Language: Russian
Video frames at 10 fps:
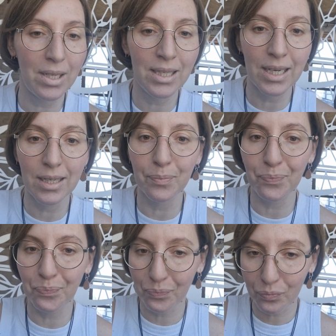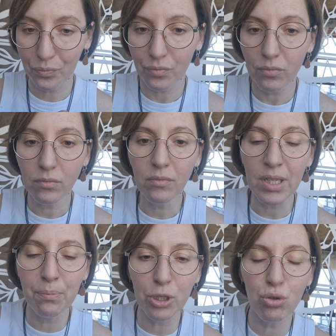я
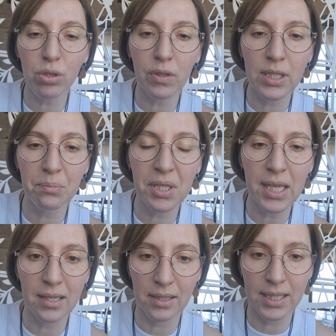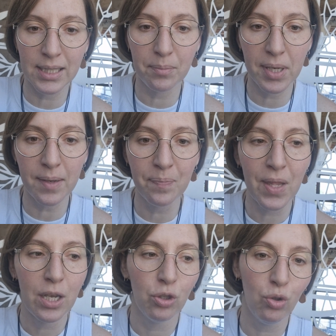почувствовала изменения на себе,
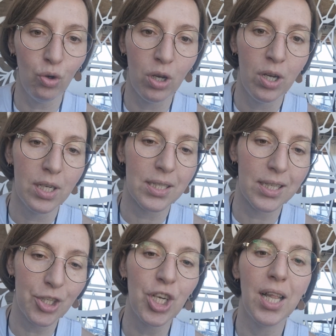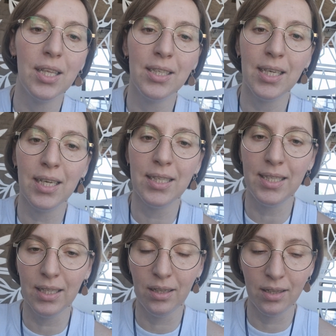но сначала я
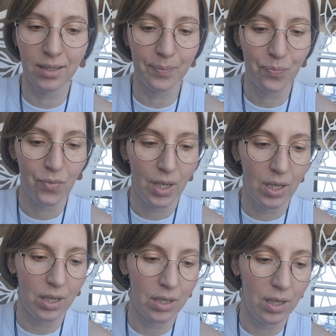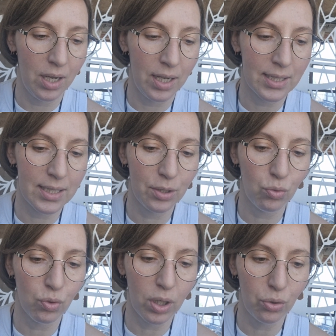делала а,
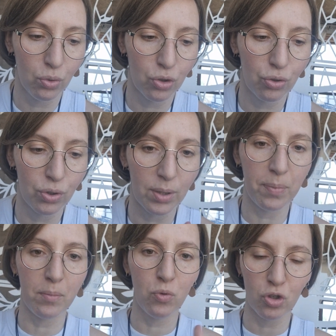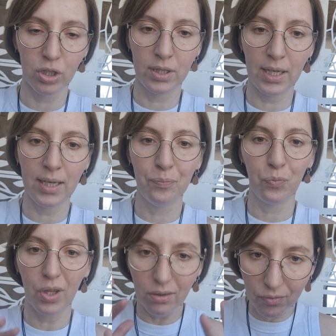оценку на то, что это поможет, да,
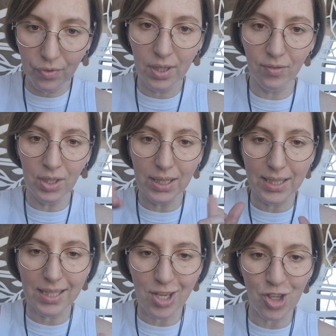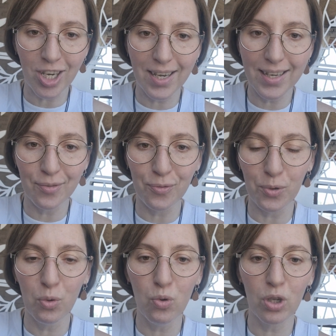выровнять, так сказать, рельеф
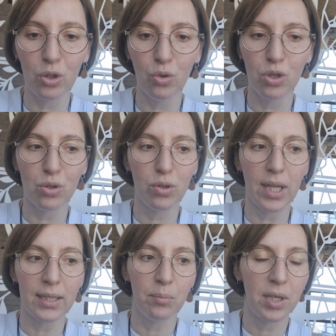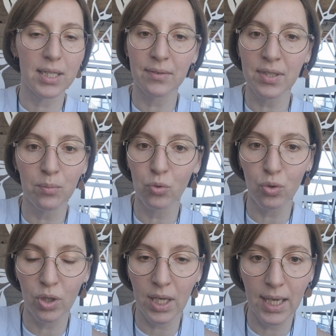фигуры, но результаты были совсем
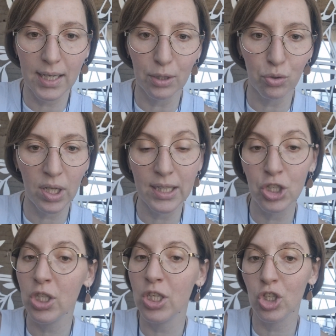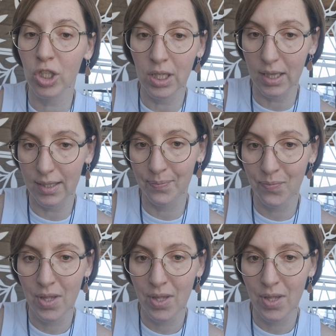другие, которые я даже не ожидала.